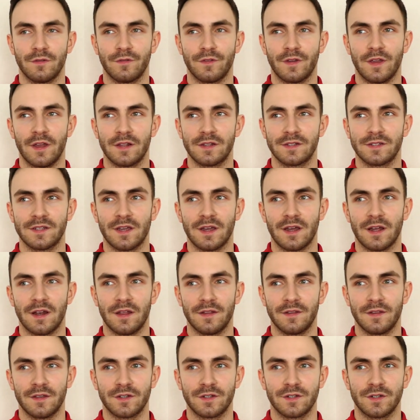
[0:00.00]
w Kielcach,
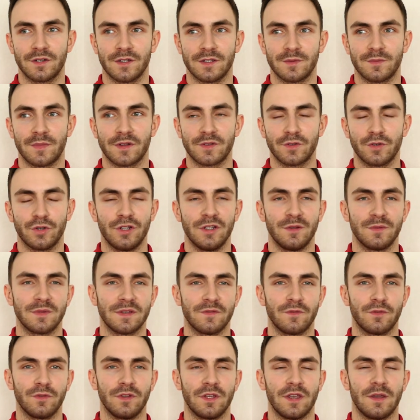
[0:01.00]
ale też jest bardzo silnym
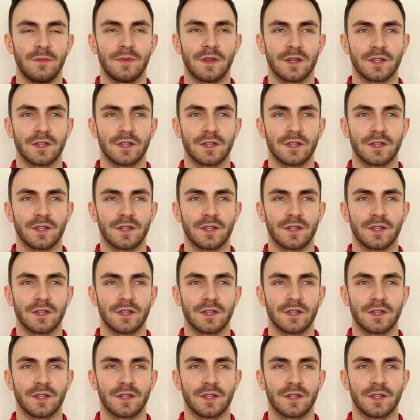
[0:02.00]
zawodnikiem,